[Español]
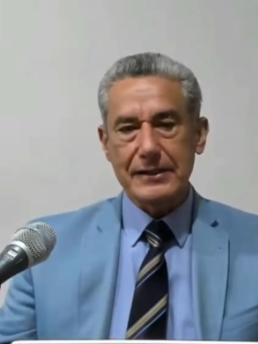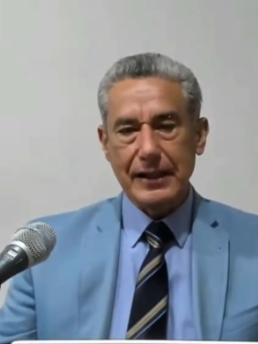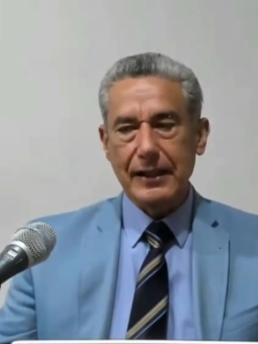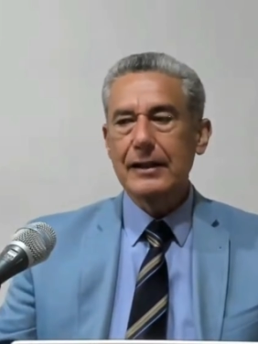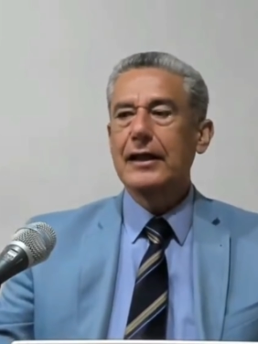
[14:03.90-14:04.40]

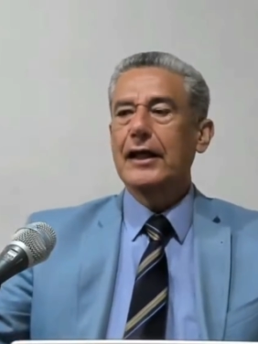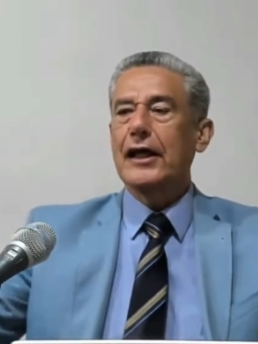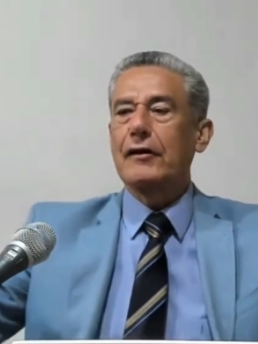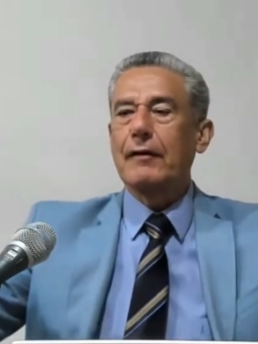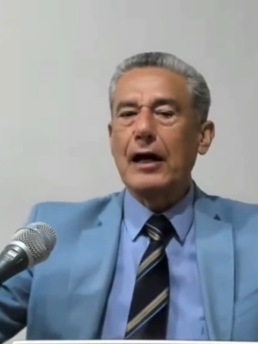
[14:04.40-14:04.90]
hacer
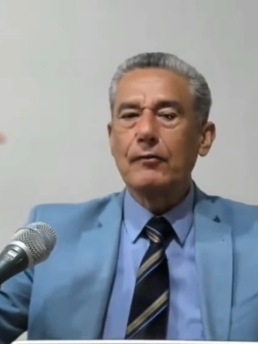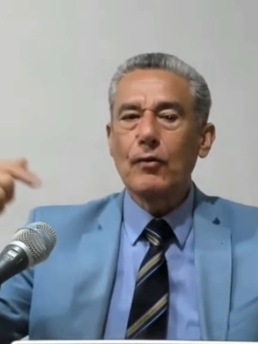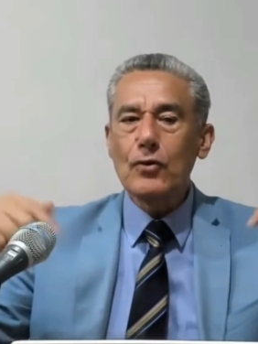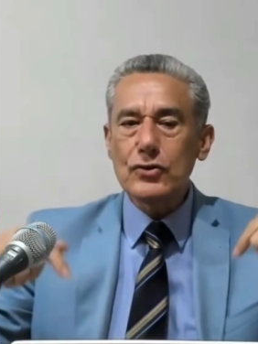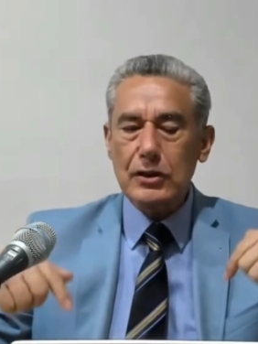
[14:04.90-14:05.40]
y va y
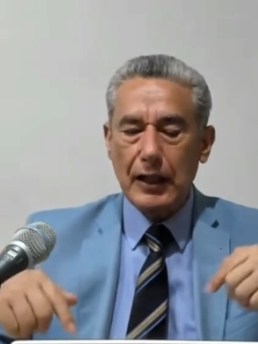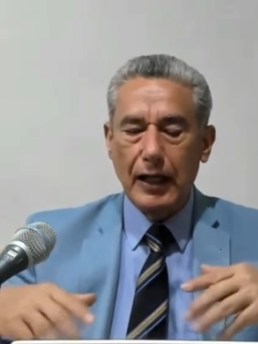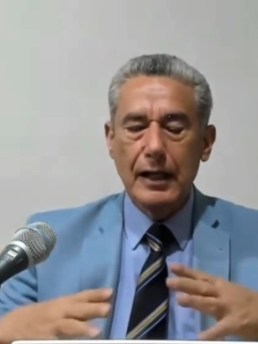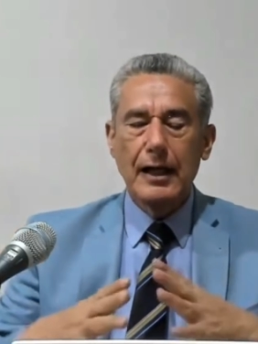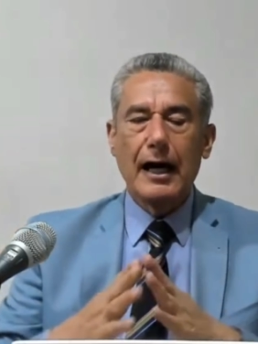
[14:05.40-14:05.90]

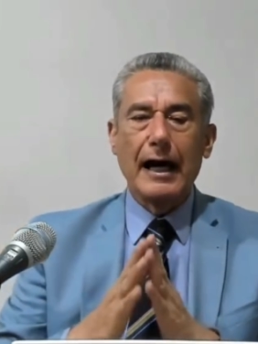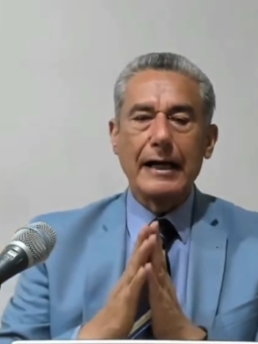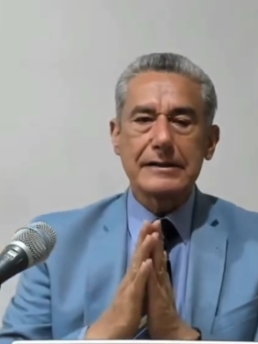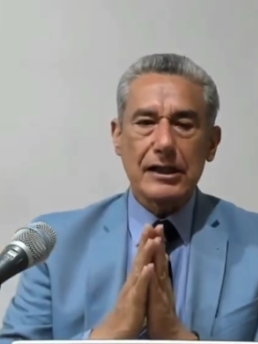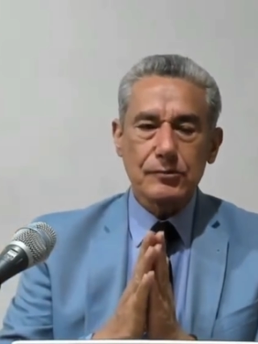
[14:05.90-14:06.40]
busca a
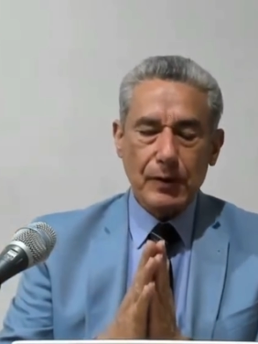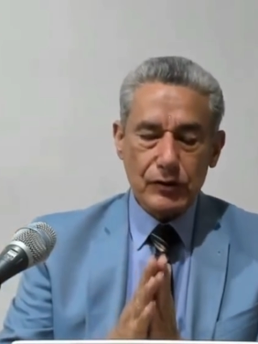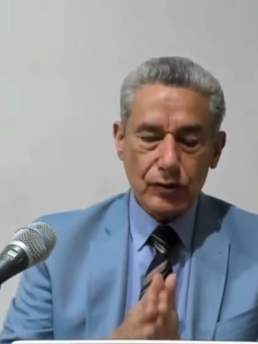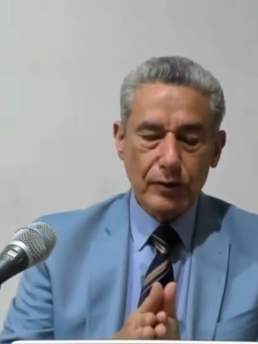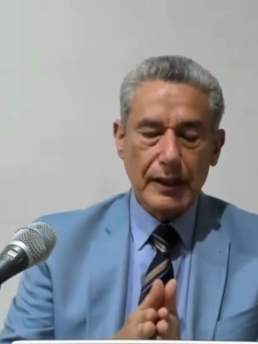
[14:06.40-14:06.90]
esas
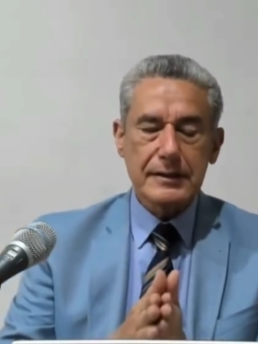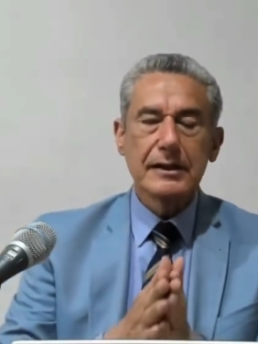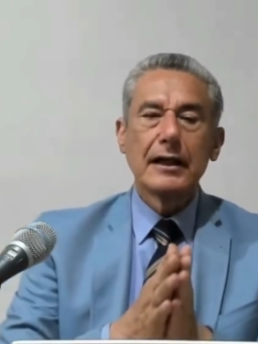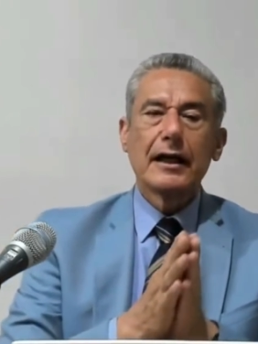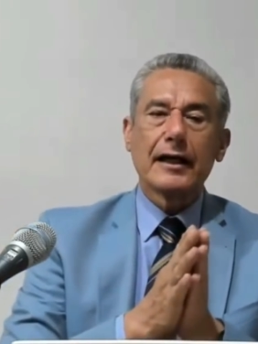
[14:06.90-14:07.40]

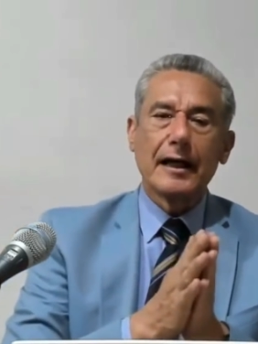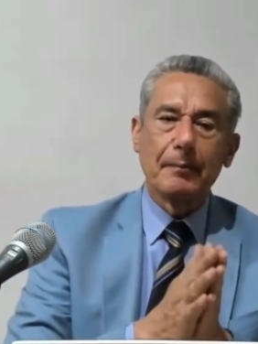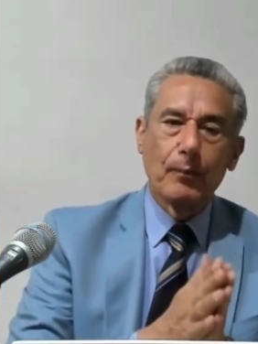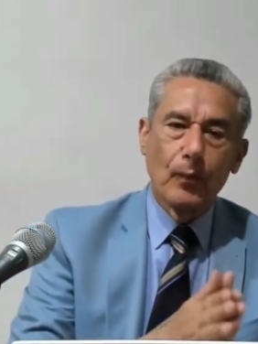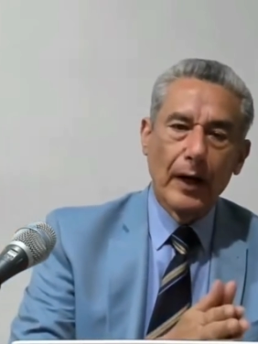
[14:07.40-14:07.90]
personas que
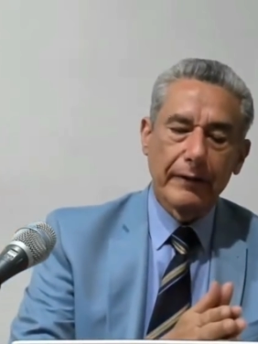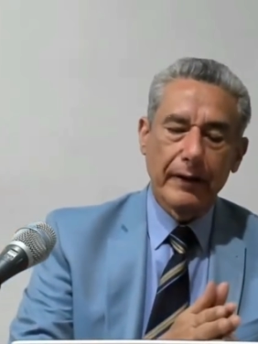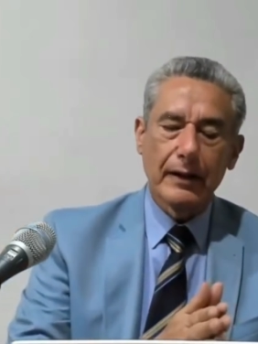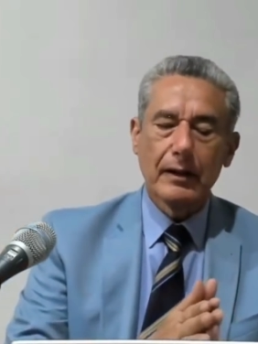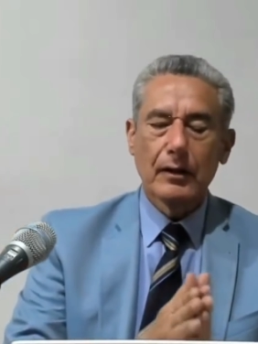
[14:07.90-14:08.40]

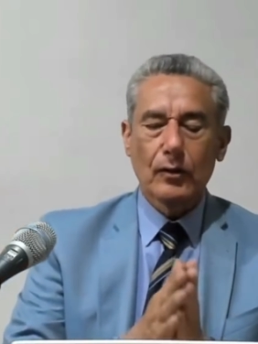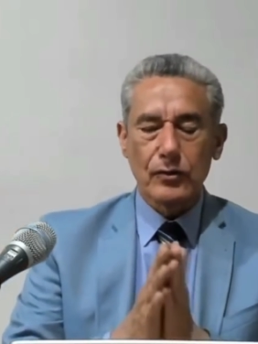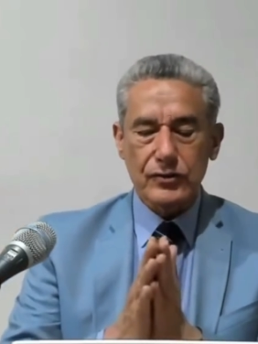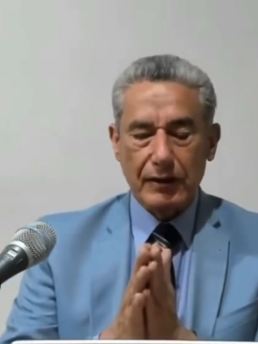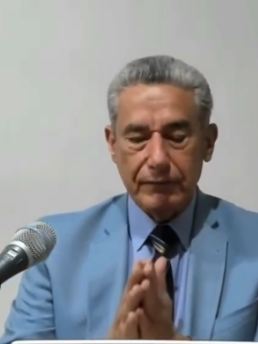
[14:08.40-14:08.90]
pueden,
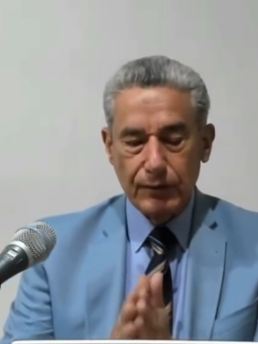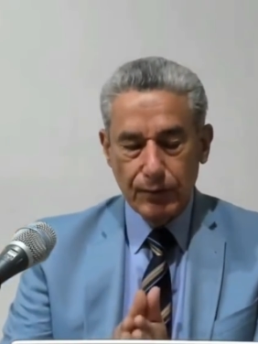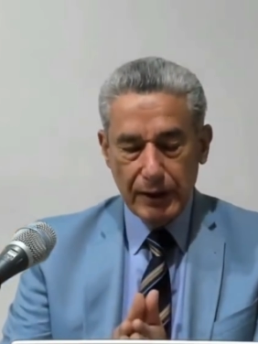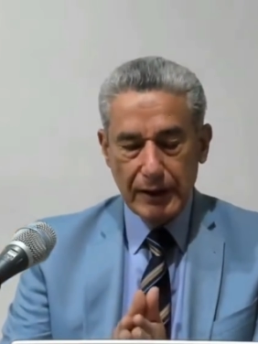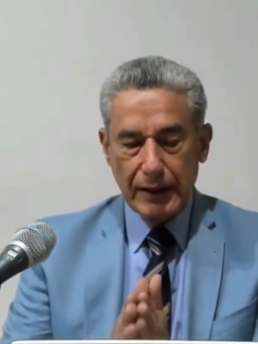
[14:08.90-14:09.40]
con
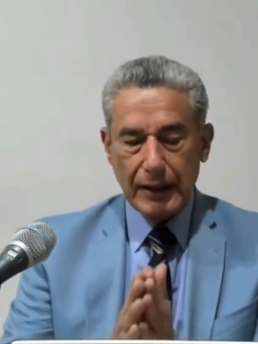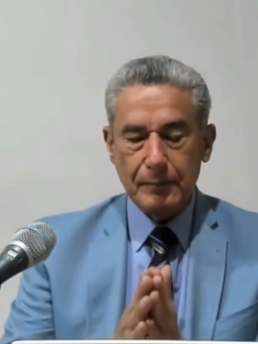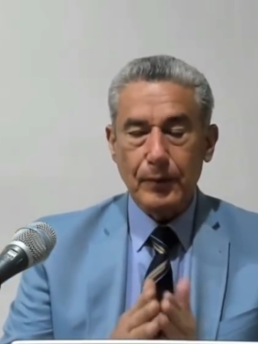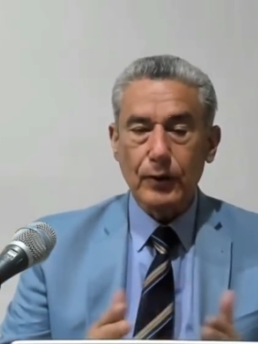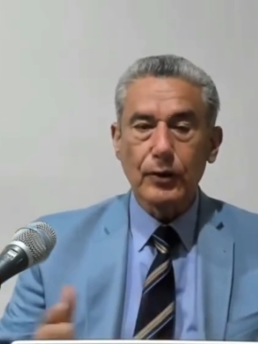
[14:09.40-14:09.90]
sabiduría
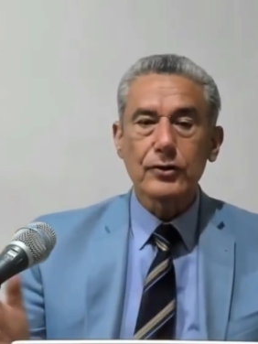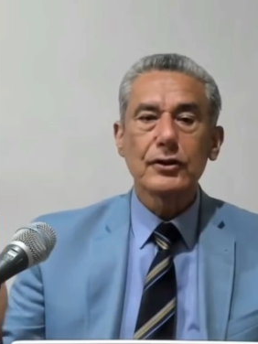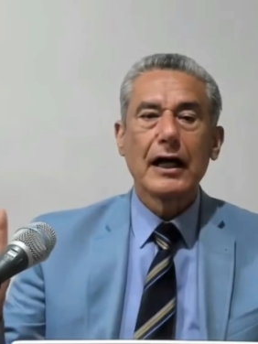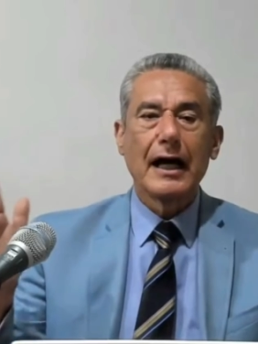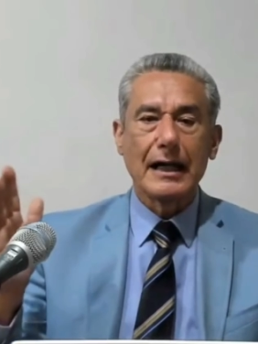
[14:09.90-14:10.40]
dada por
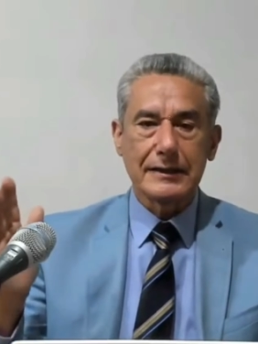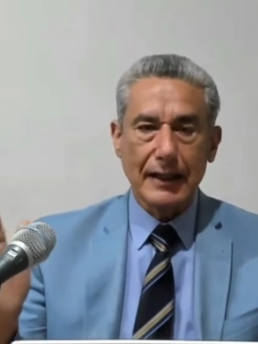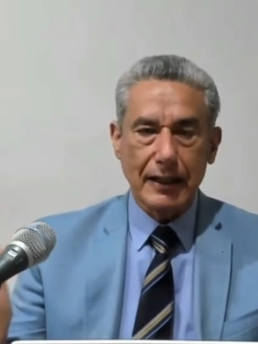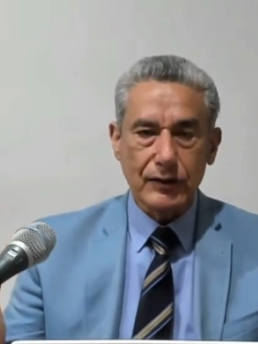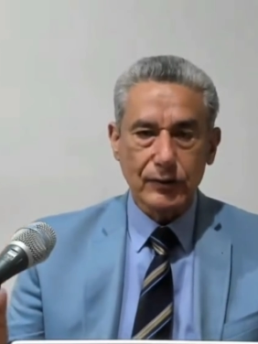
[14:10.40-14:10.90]
Dios,
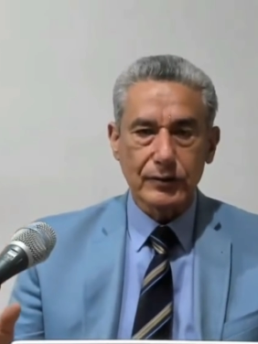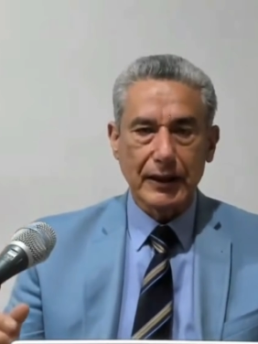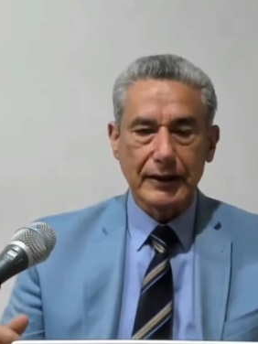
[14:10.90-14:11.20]
hacer las cosas.